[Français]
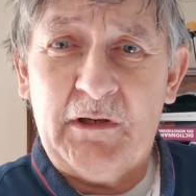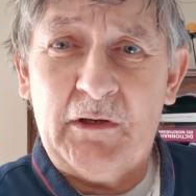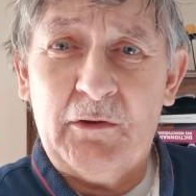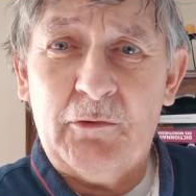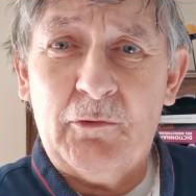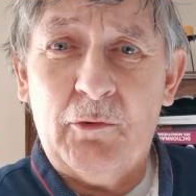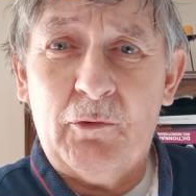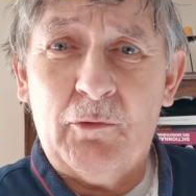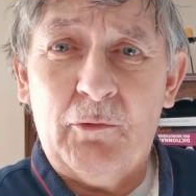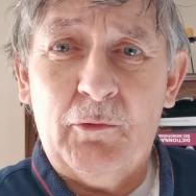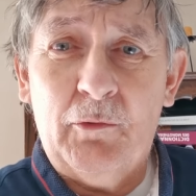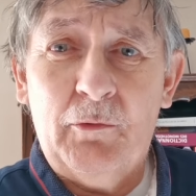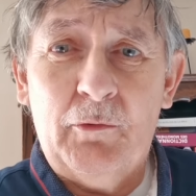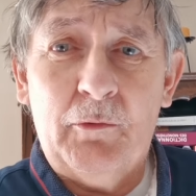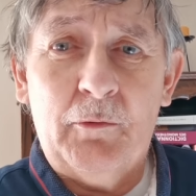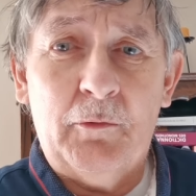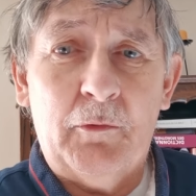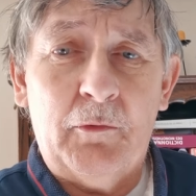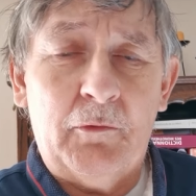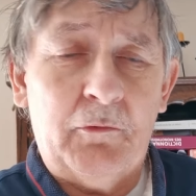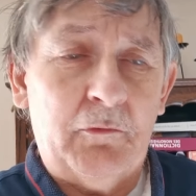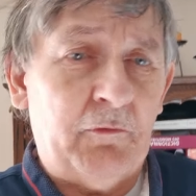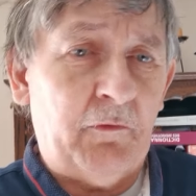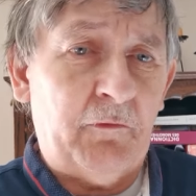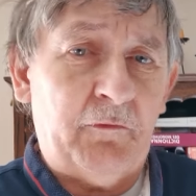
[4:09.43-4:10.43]
5
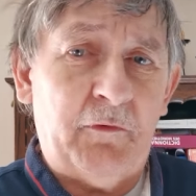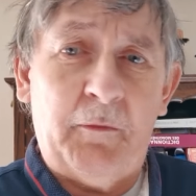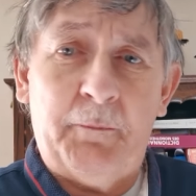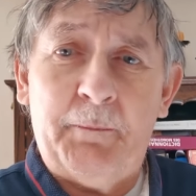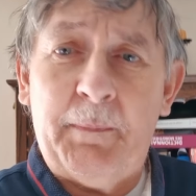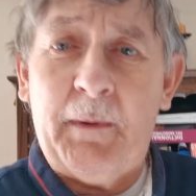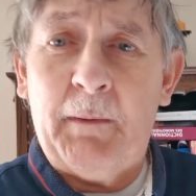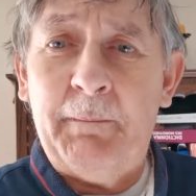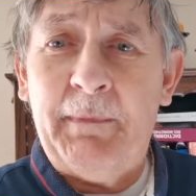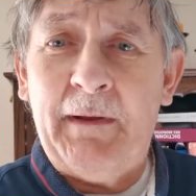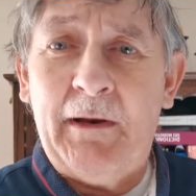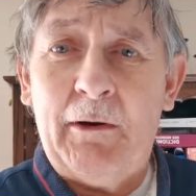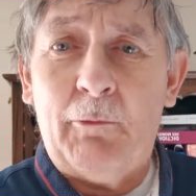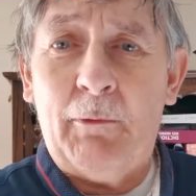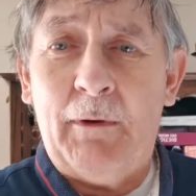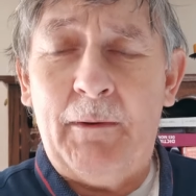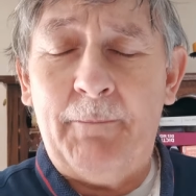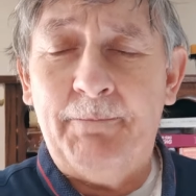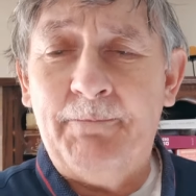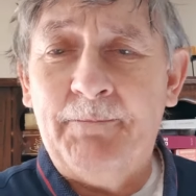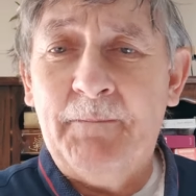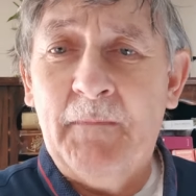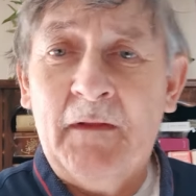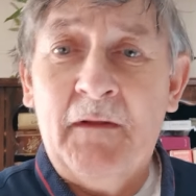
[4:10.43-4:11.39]
euros, j'en suis pas bien loin.